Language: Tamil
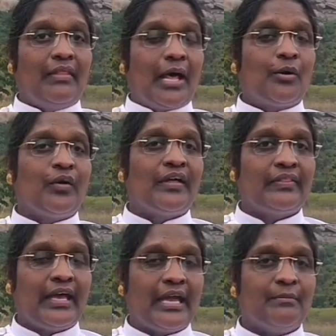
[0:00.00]
அந்த
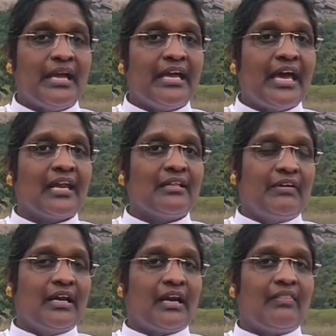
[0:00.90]
அருணோதயம் எங்கிருந்து
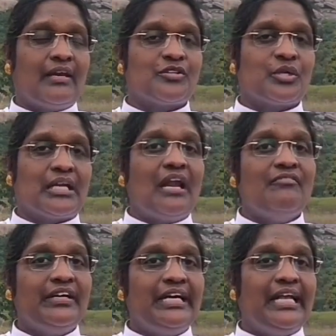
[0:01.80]
வருகிறது என்று சொன்னால்
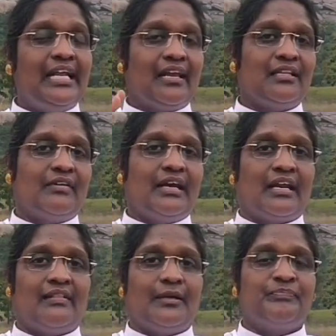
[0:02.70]
விண்டியிலிருந்து
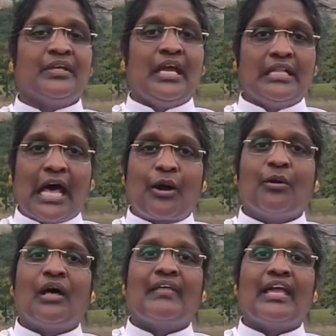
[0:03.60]
வருகிறது இந்த
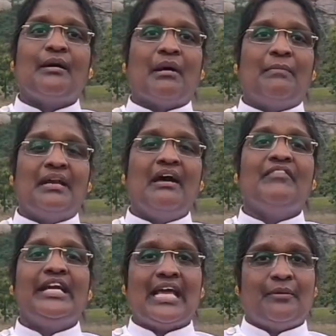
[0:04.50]
அருணோதயம் அப்படின்னா
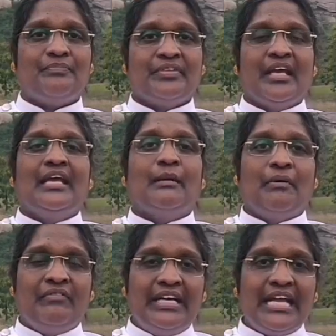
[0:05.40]
விடியல் இருக்கு
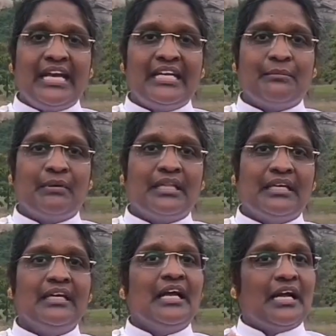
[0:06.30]
அப்ப விடியல் என்பது
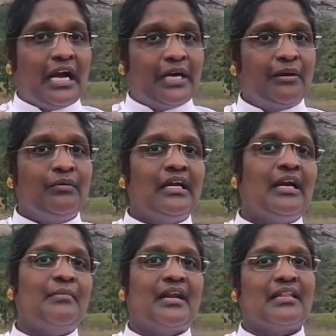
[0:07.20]

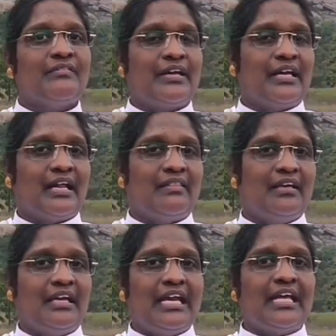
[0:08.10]
கடவுளிடமிருந்து வருகிறது
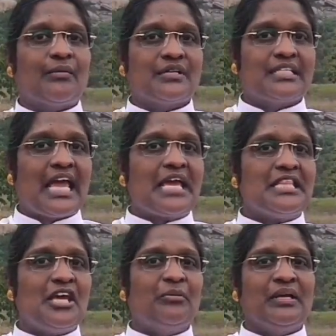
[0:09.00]
என்கிற ஒரு
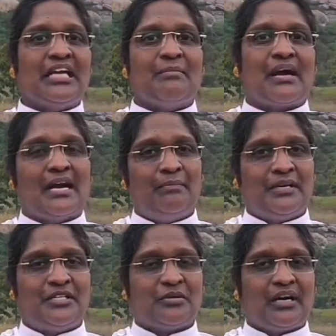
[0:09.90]
செய்தியும் இங்க மக்கள்
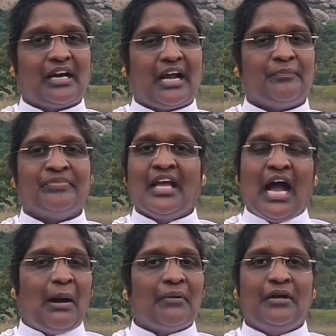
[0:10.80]
பெற்றுக்கொள்றாங்க
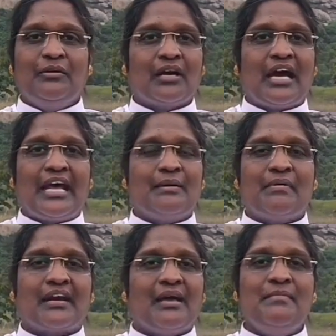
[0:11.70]
அப்புறம் இன்னொரு காரியம்
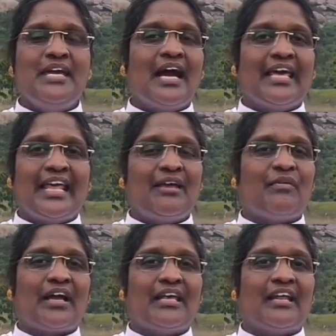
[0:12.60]
பரவாயில்ல மீகா
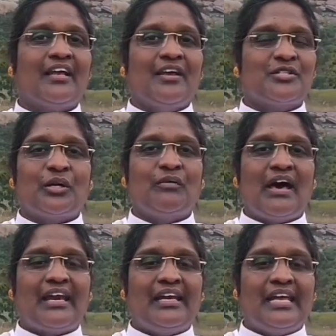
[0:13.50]
இறைவாக்கினர்
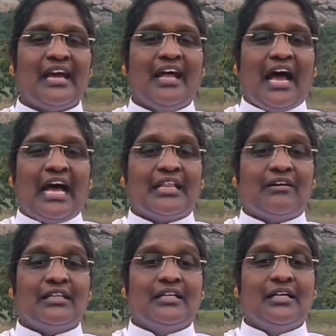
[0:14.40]
சொல்லுவார் இல்லையா
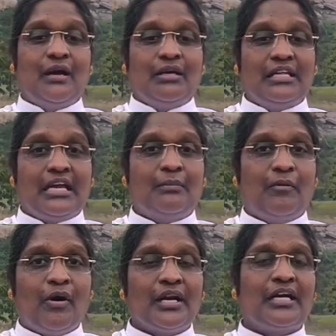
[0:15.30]
அதாவது நீங்கள்
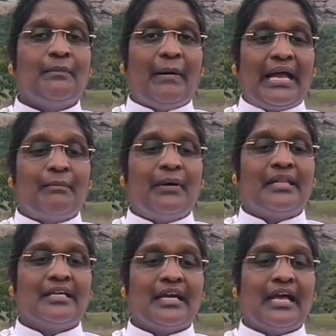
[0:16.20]
போருக்கு
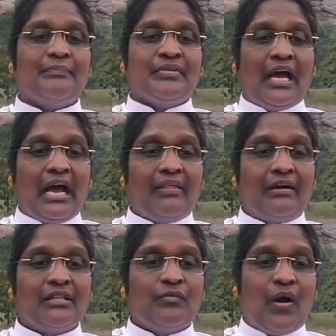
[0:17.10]
பயன்படுத்துகிற
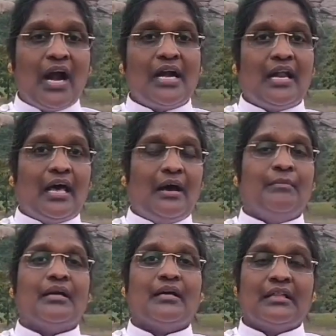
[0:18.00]
அதாவது வாழ் எல்லாம்
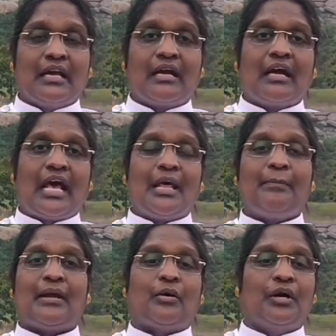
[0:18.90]
இந்த
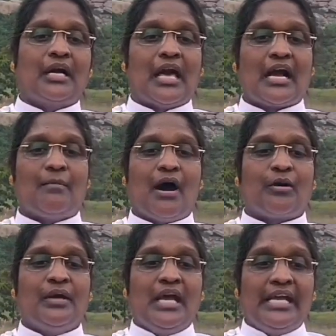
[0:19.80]
கலப்பை குழுக்களாக
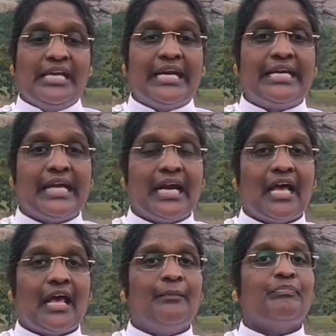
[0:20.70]
மாறும்
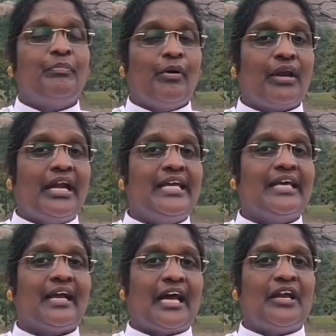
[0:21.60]
ஈட்டிகளெல்லாம் போர்
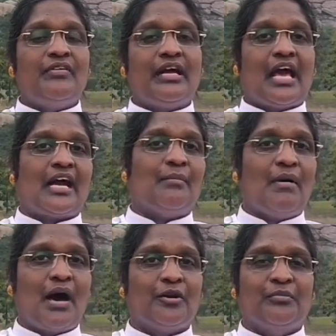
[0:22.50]
அடிக்கிற கருவிகளாக
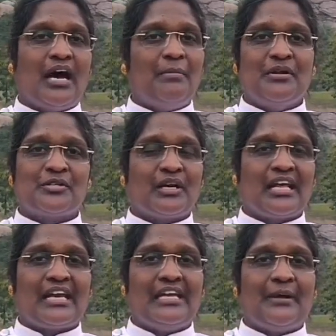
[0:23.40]
மாறும் அப்படின்னு
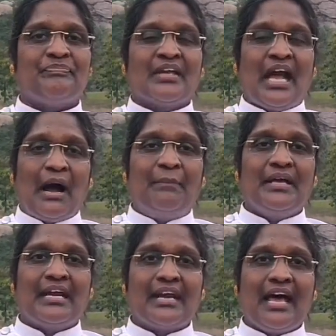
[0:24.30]
சொல்றாரு இல்லையா அப்படி
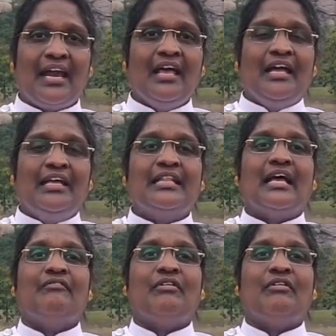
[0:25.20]
என்றால் இந்த